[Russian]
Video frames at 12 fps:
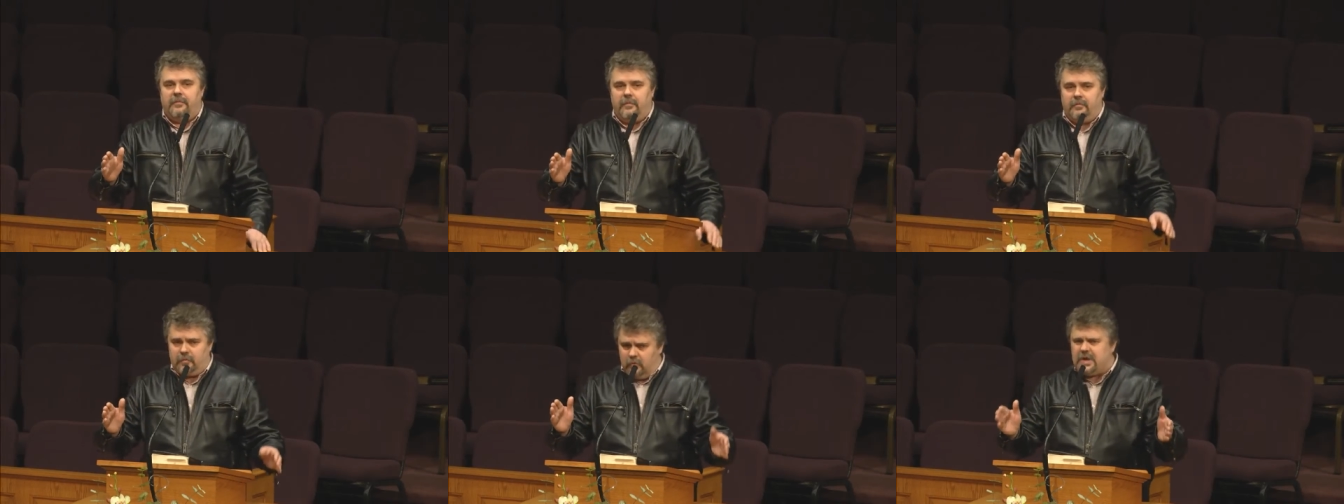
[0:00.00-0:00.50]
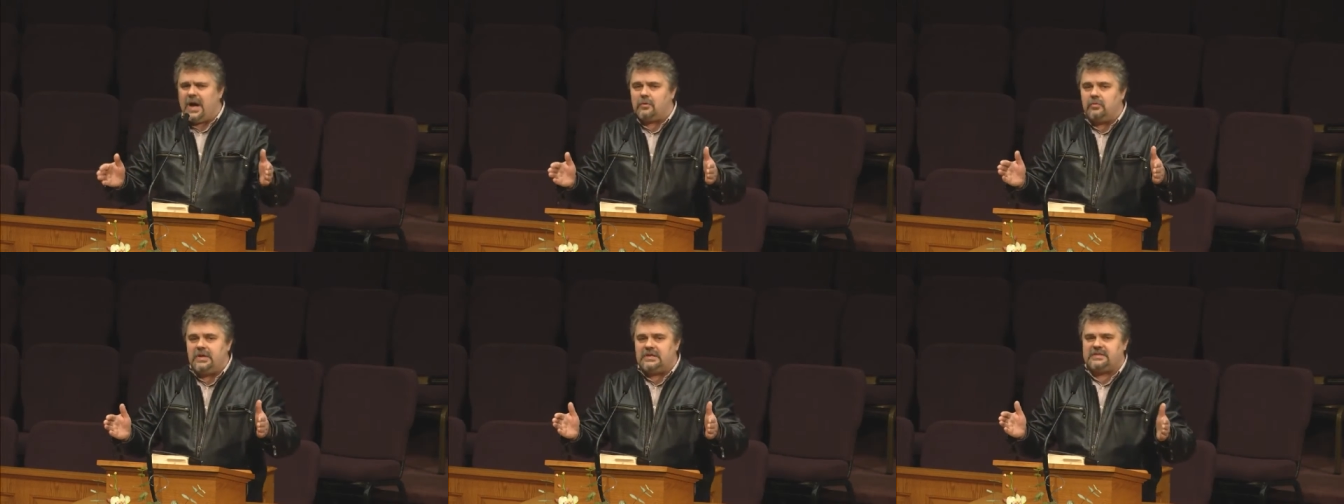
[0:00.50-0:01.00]
ну как
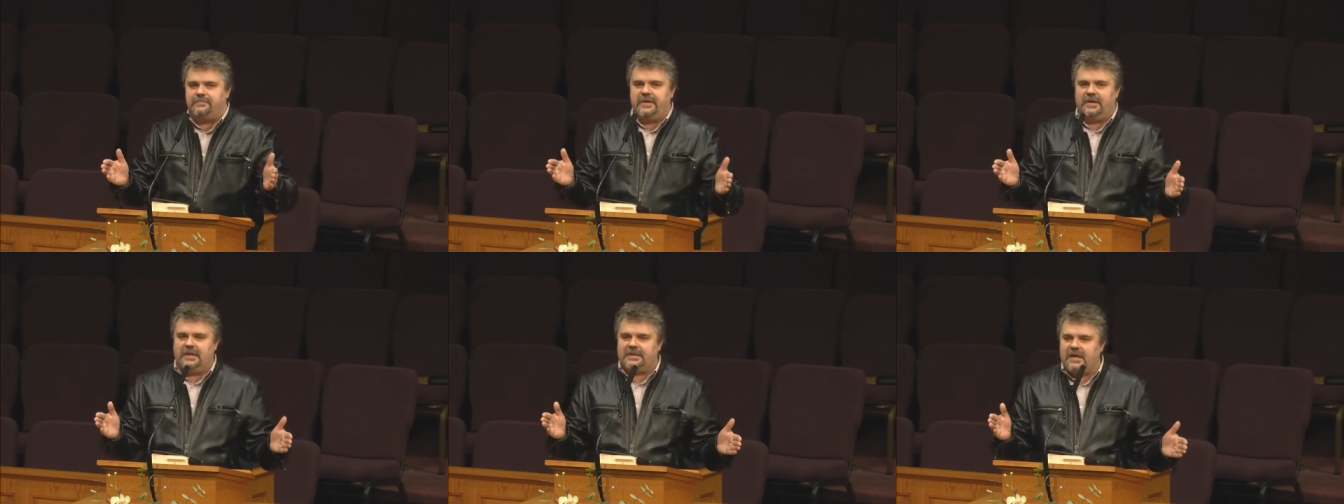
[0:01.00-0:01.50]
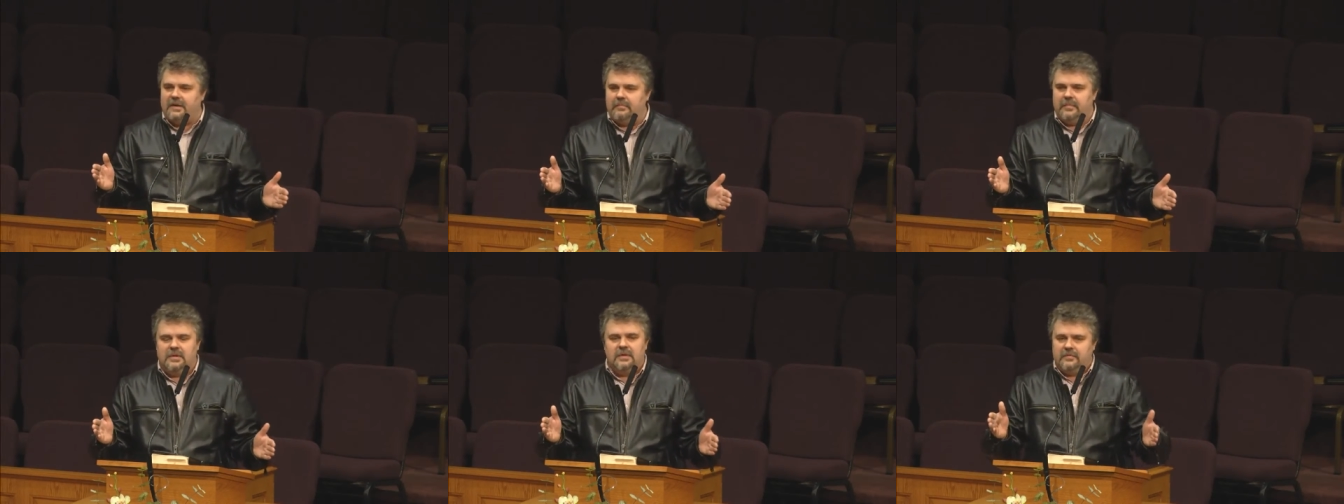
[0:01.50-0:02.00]
у нас было
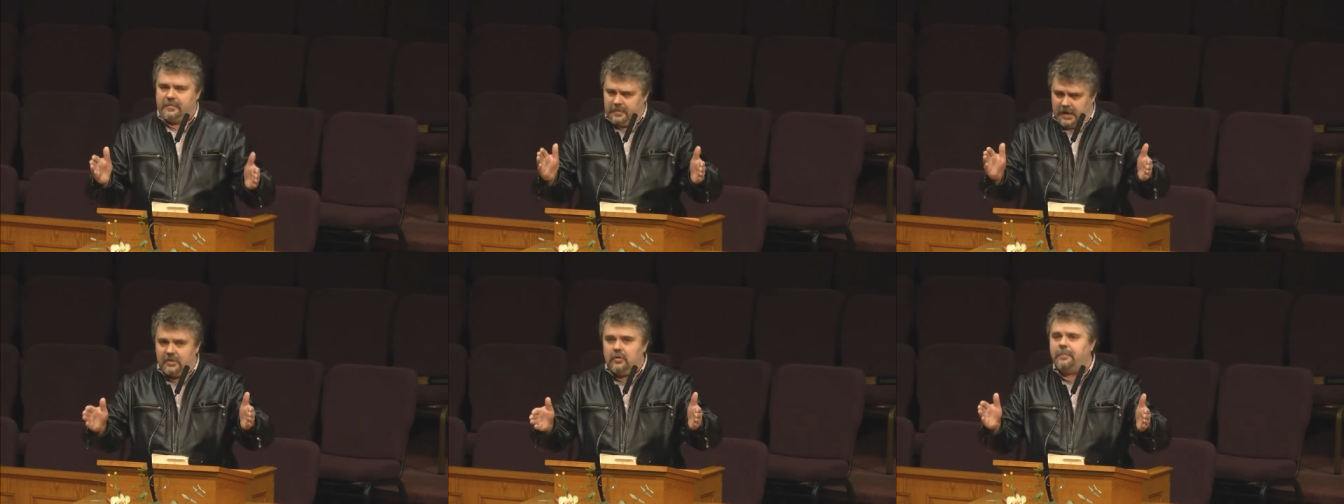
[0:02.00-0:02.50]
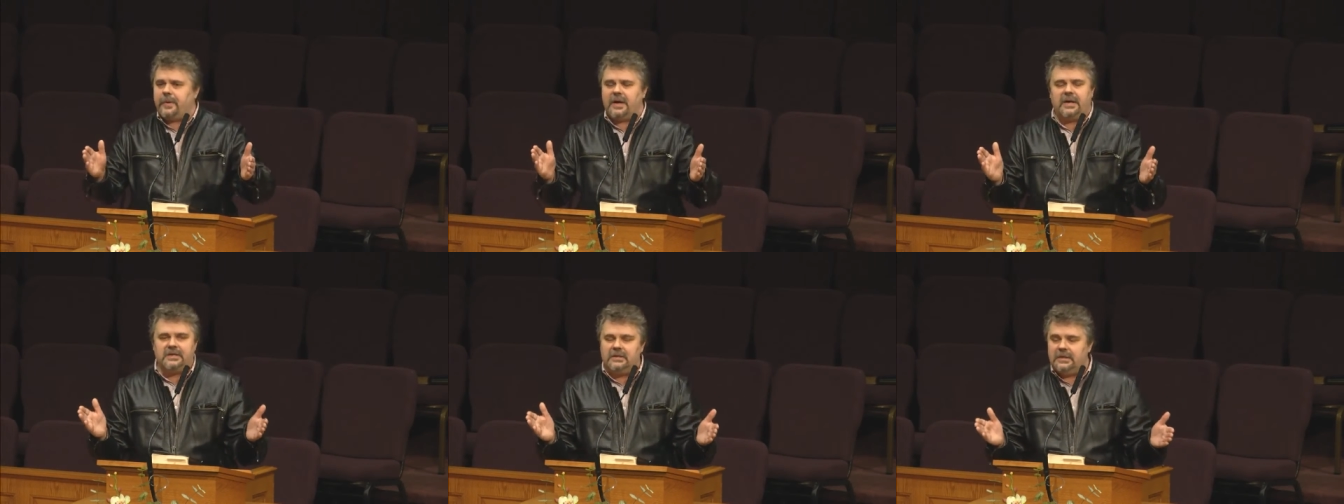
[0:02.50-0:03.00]
там, оно
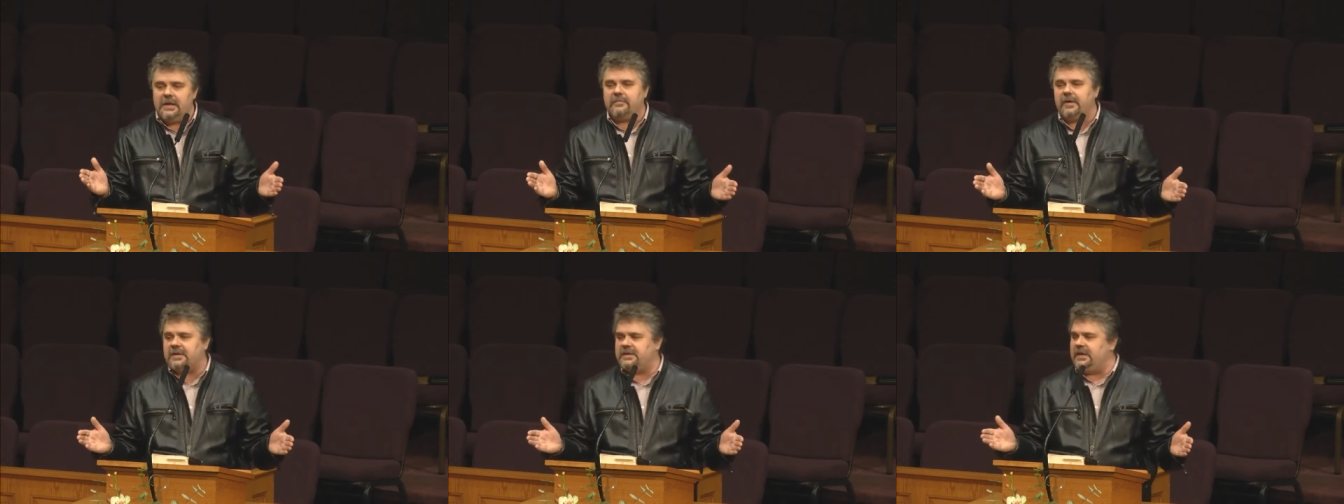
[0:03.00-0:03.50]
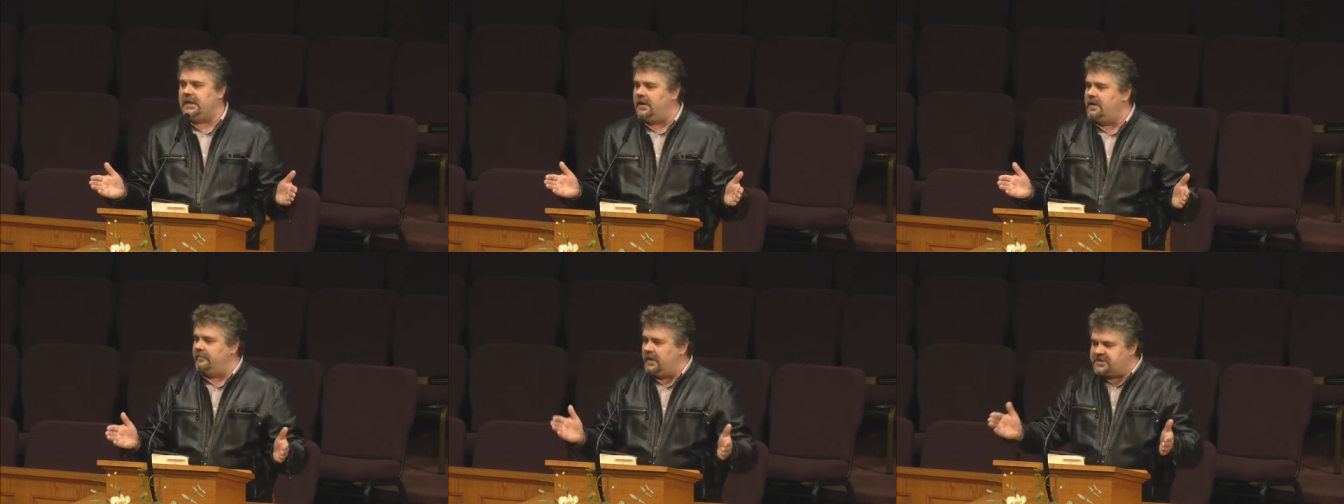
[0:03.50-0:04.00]
проходило на
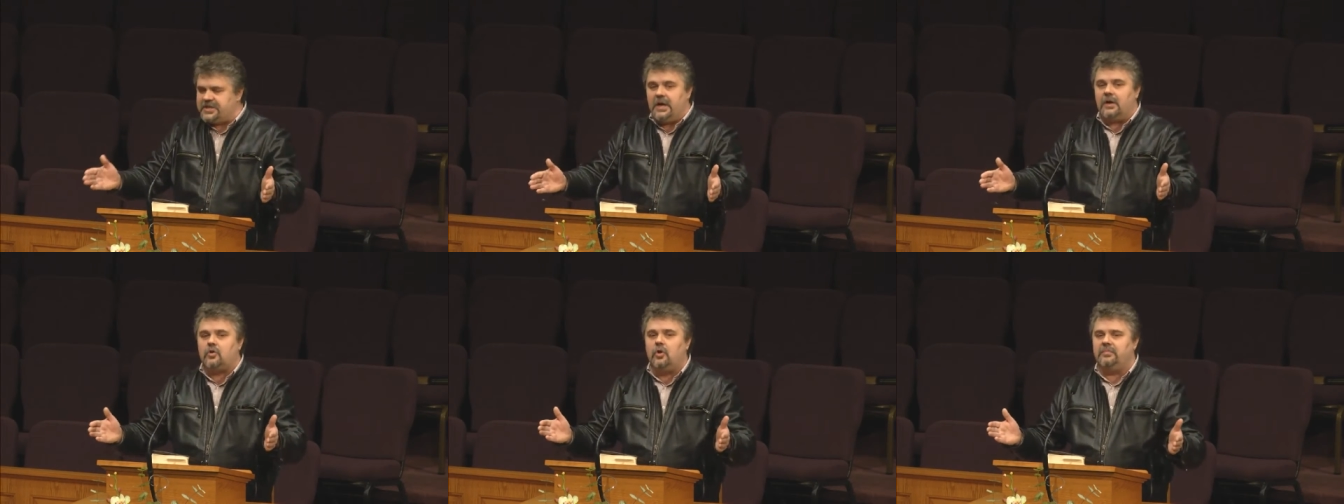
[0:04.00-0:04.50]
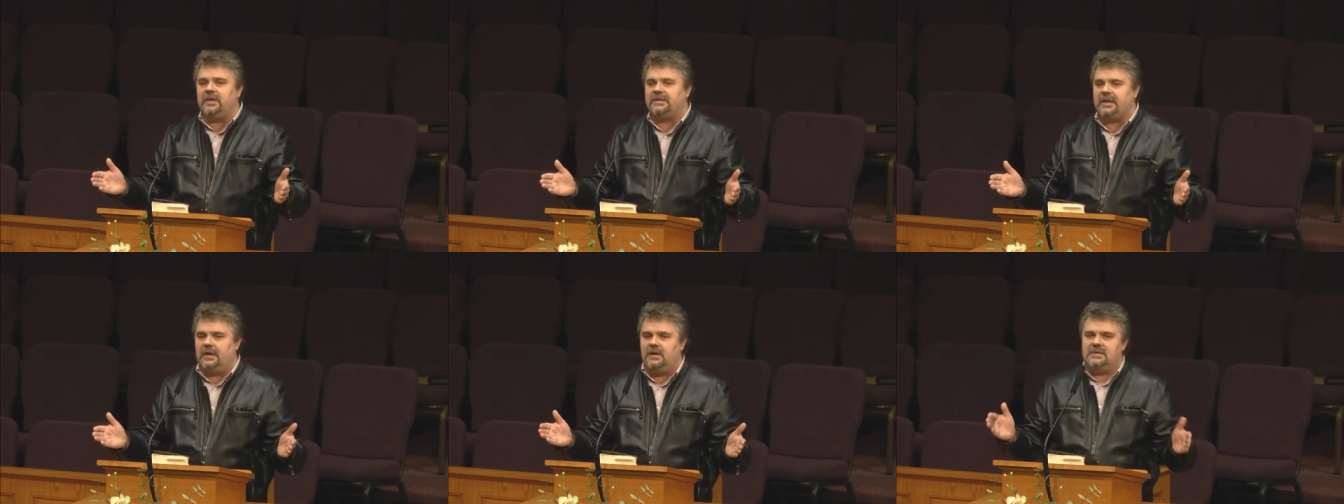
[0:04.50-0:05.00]
квартире, большая
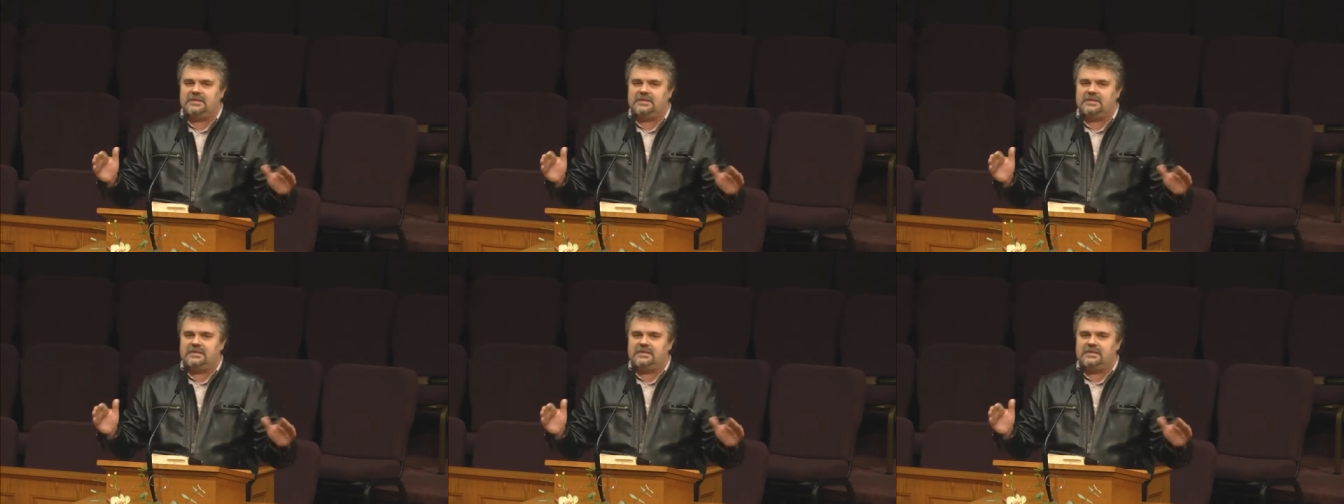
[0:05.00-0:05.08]
комната,